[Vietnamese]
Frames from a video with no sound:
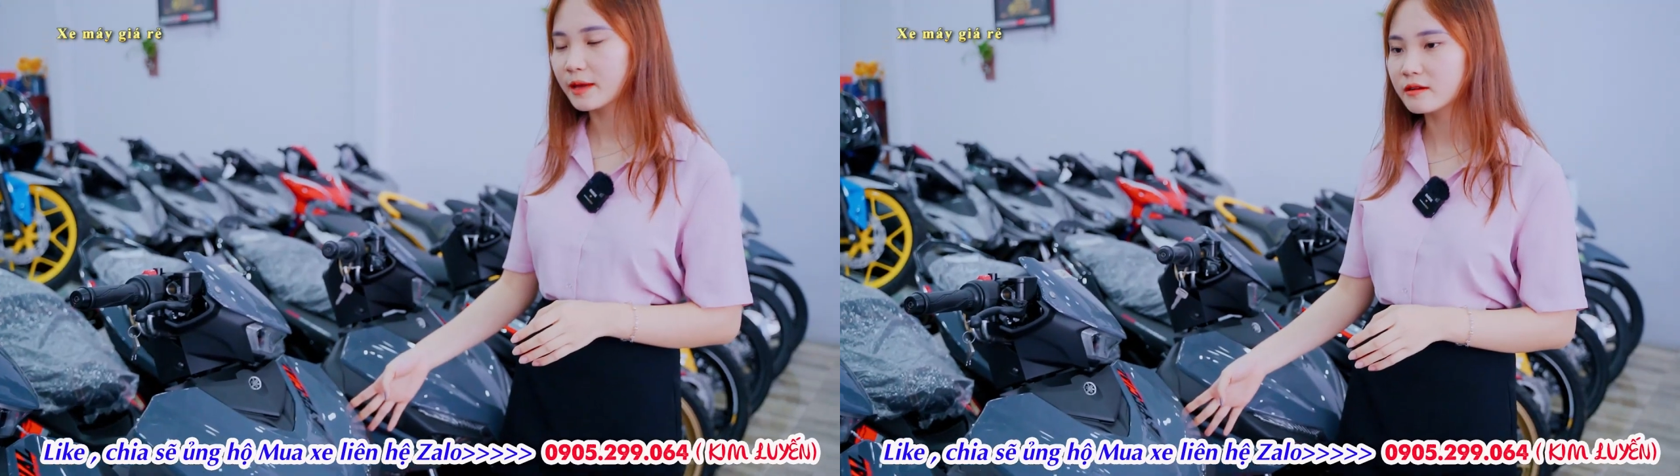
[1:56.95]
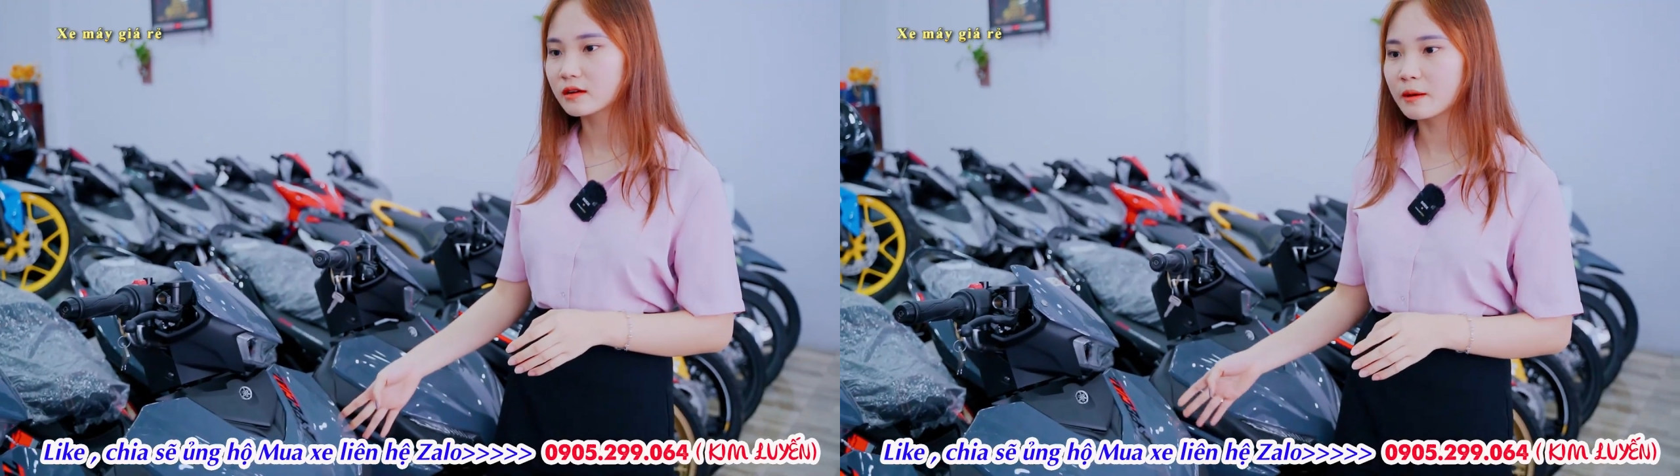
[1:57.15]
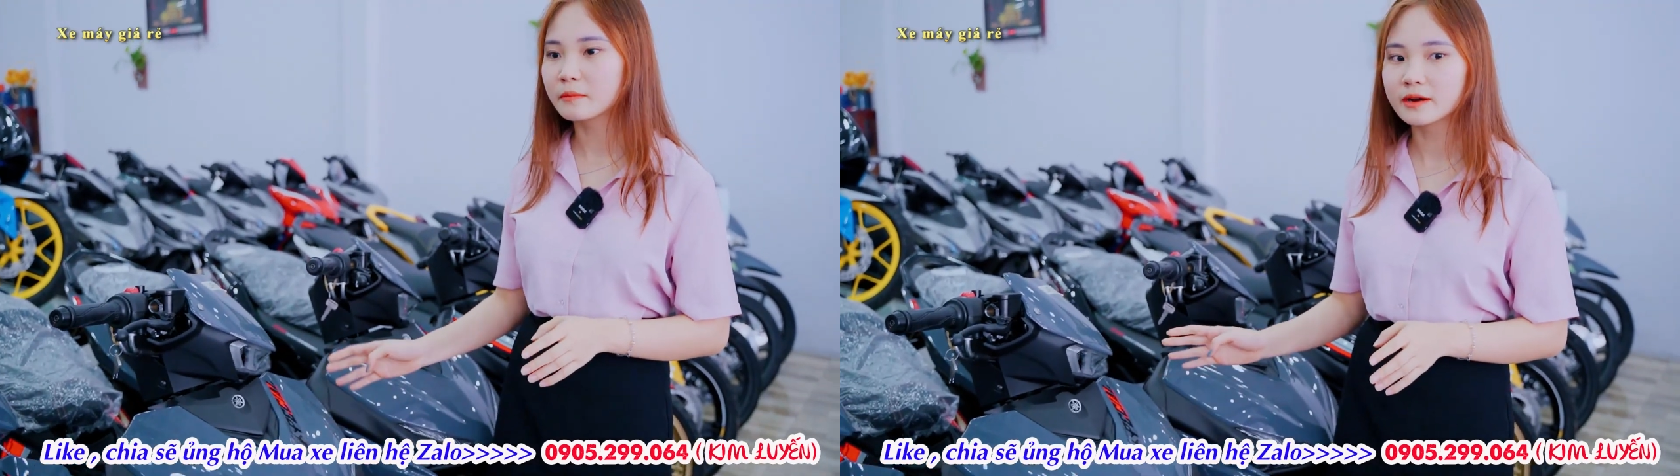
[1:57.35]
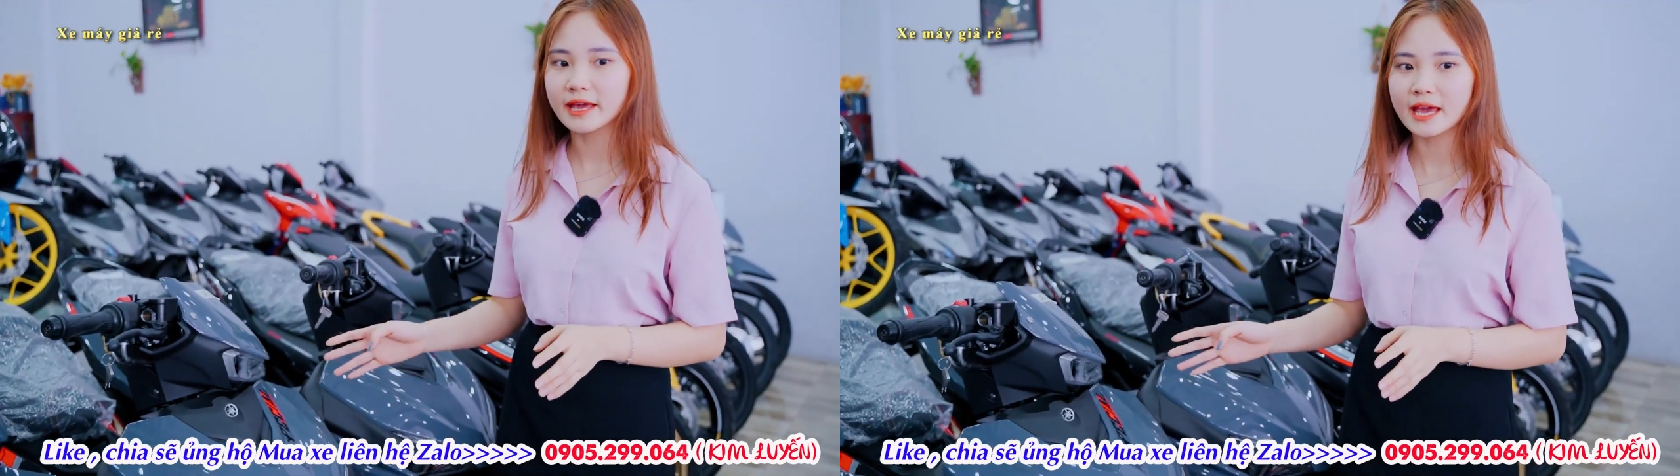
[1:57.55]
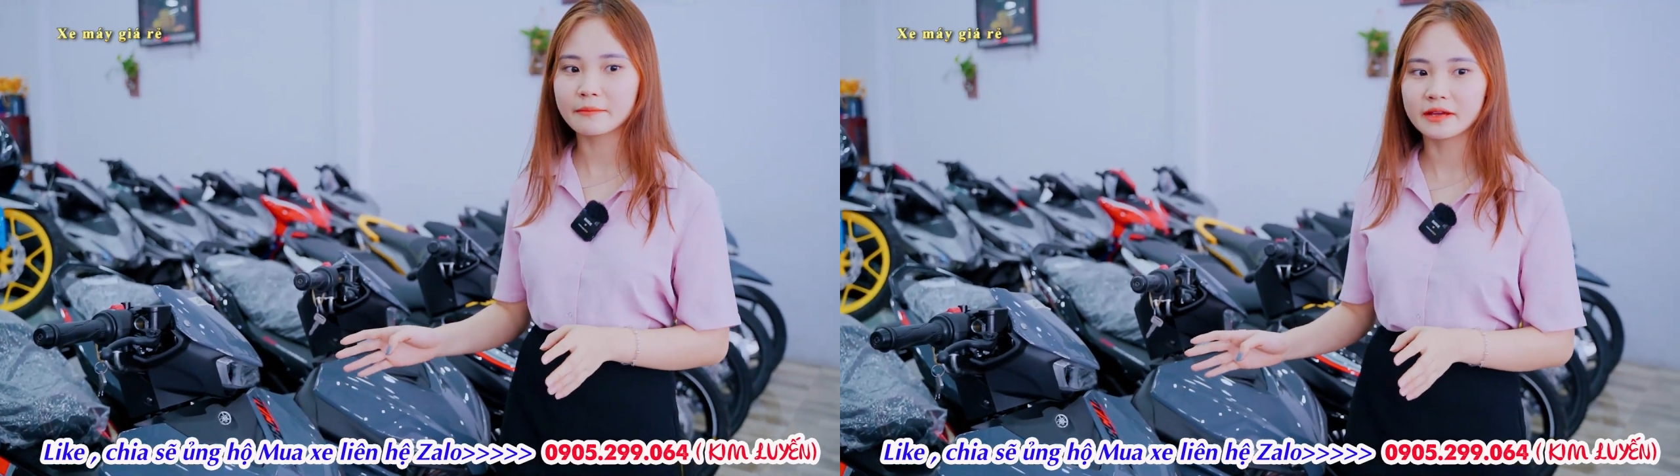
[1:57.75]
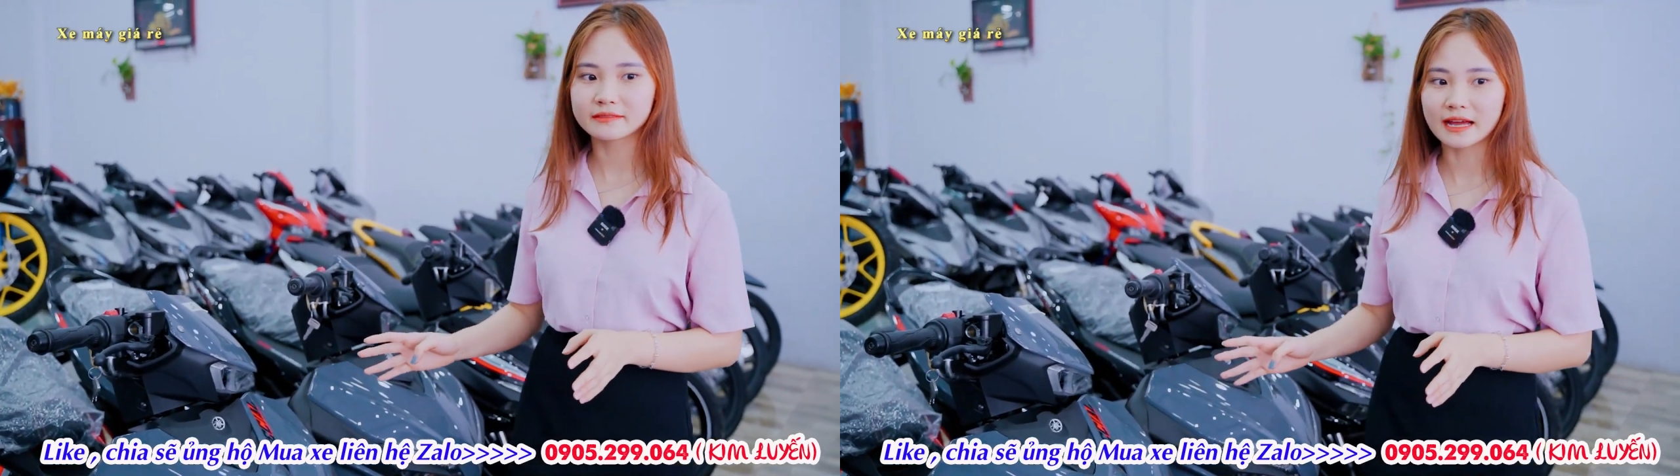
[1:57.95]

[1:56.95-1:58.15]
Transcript: về được 10 em mà hiện